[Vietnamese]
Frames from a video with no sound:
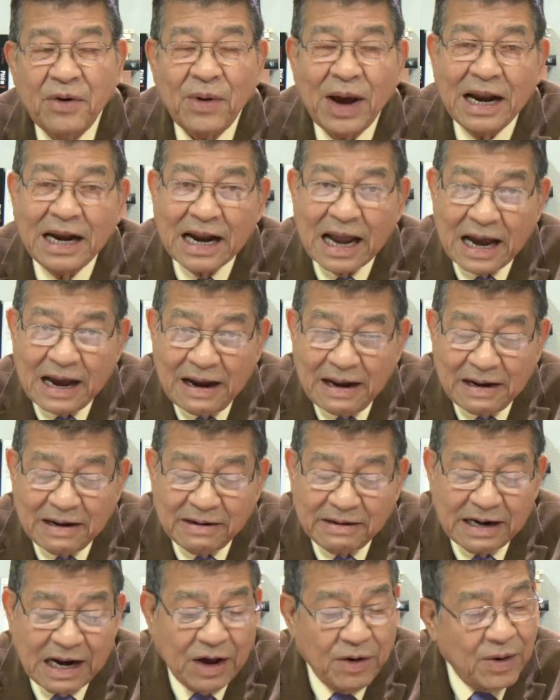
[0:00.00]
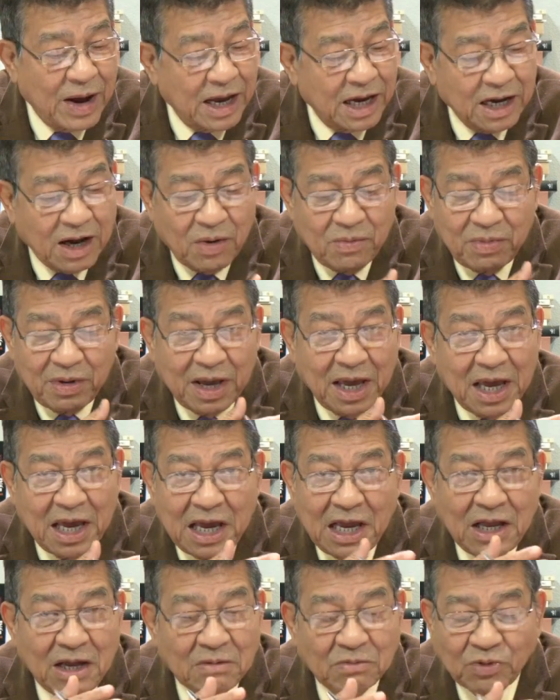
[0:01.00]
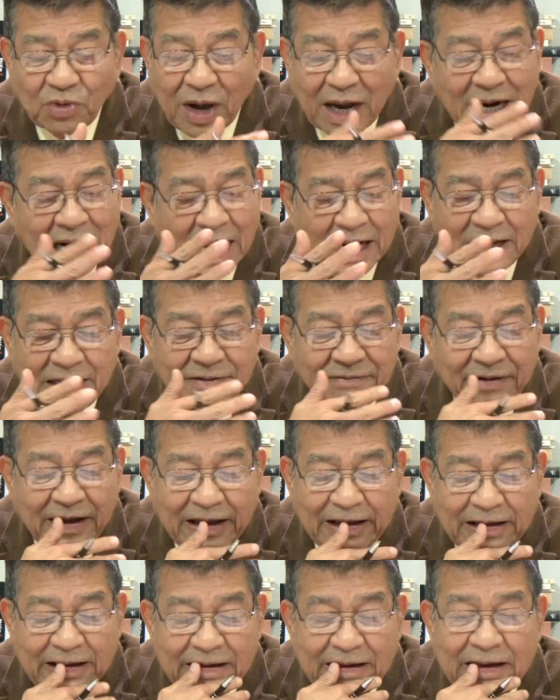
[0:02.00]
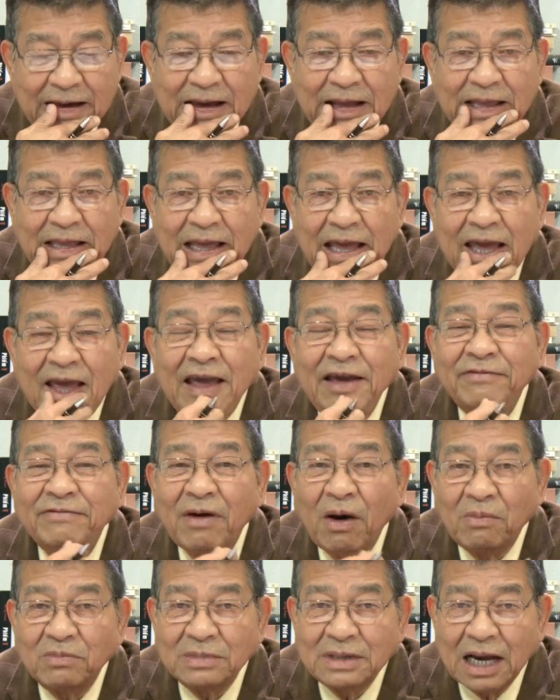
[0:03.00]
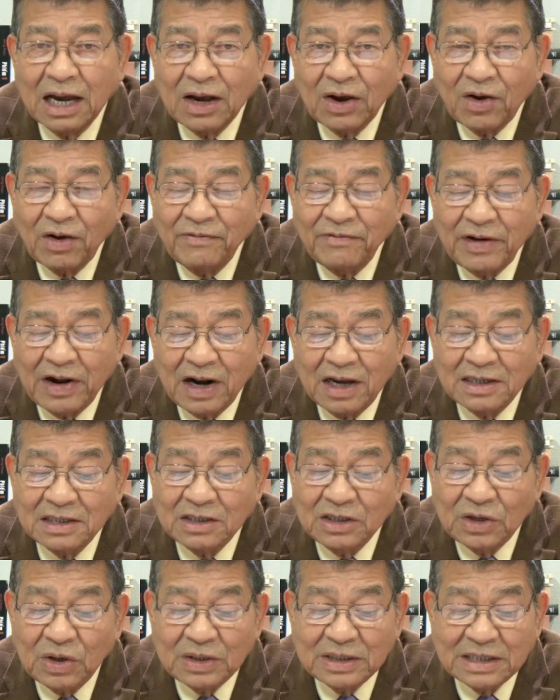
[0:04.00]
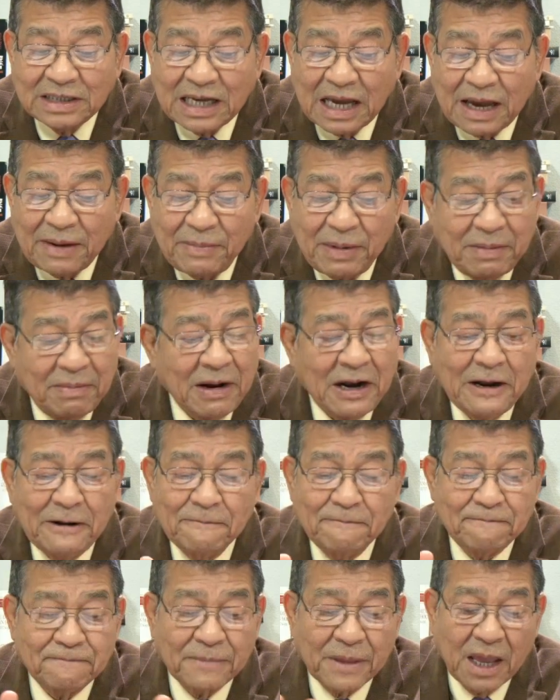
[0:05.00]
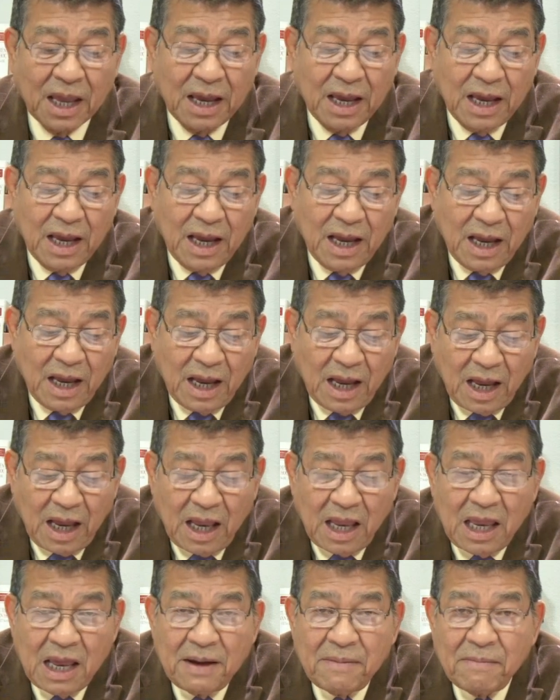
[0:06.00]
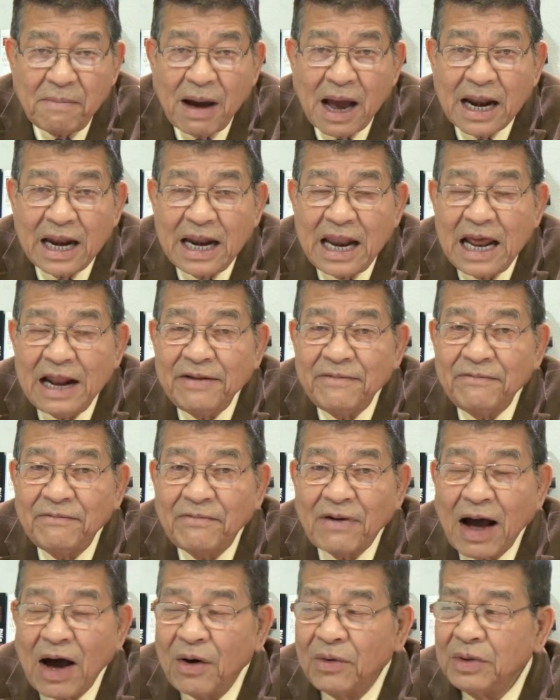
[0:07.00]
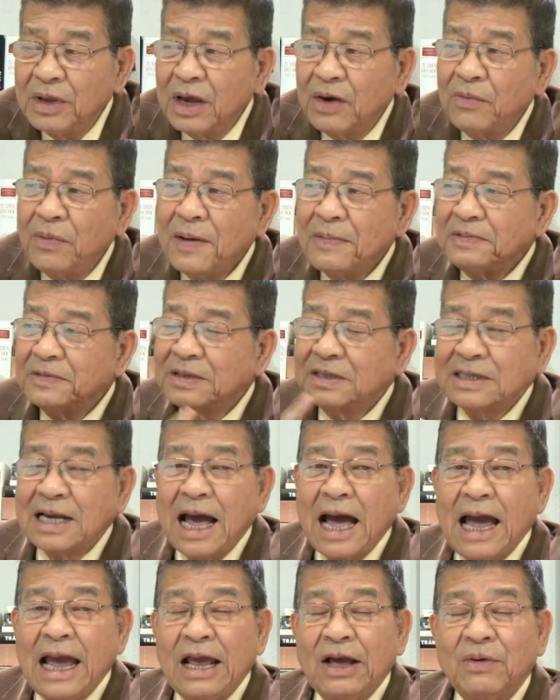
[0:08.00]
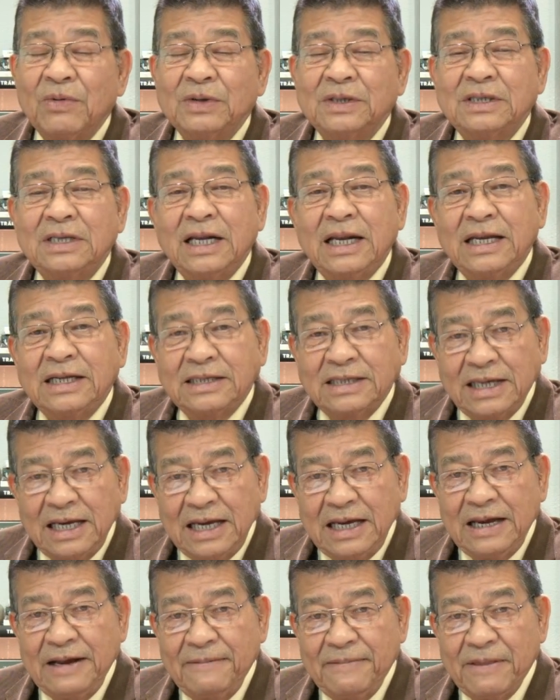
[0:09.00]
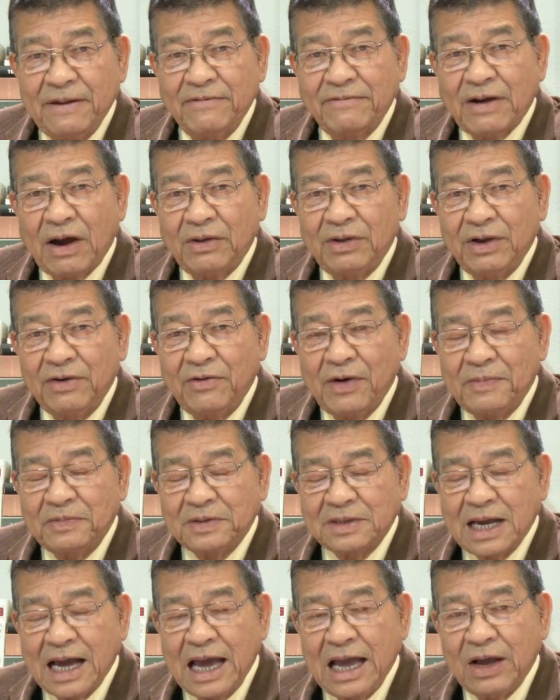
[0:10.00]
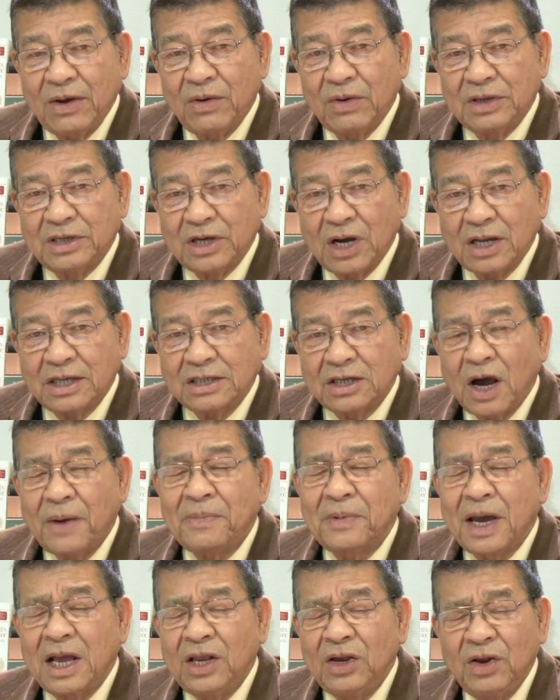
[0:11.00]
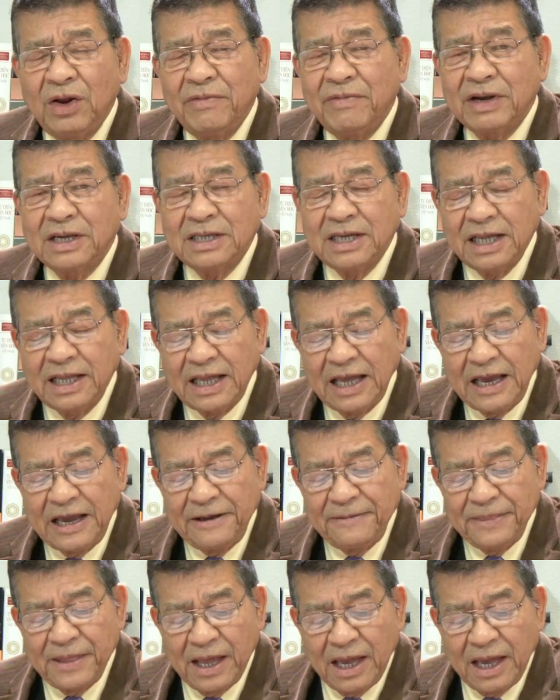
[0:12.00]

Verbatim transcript: ngoài nắng, để ngoài không khí thoáng đạt như vậy thì hy vọng rằng con virus nó sẽ biến mất. Nhưng mà nên vào những website của CDC, vào những website của Johns Hopkins University,